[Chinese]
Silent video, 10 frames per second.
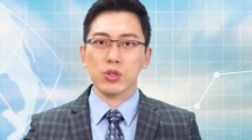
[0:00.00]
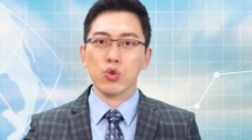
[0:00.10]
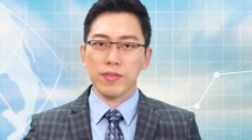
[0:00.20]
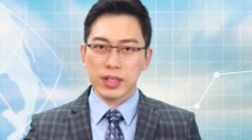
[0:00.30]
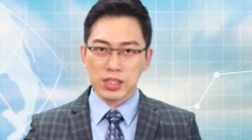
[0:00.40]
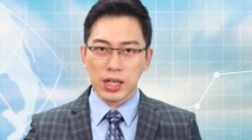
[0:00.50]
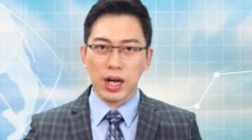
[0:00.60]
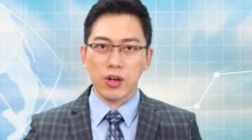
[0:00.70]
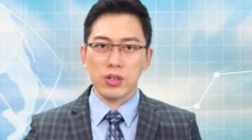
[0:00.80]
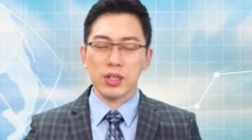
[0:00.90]
官方账
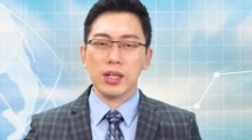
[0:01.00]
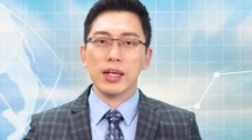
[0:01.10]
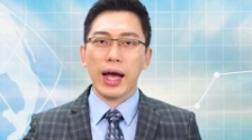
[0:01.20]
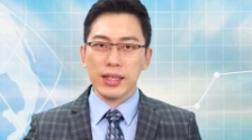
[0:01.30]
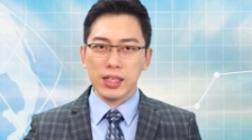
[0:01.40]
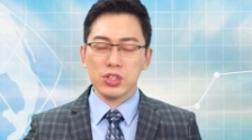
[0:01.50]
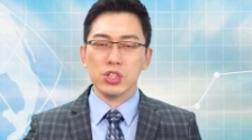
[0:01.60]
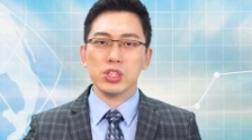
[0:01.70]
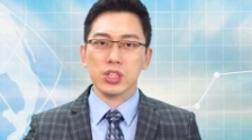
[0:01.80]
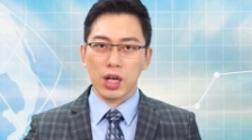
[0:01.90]
号，ID 是
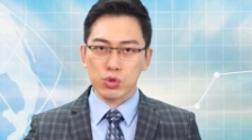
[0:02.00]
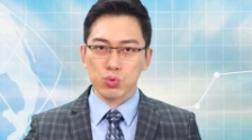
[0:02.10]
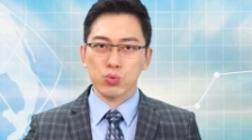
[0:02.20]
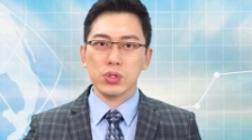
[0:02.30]
小老鼠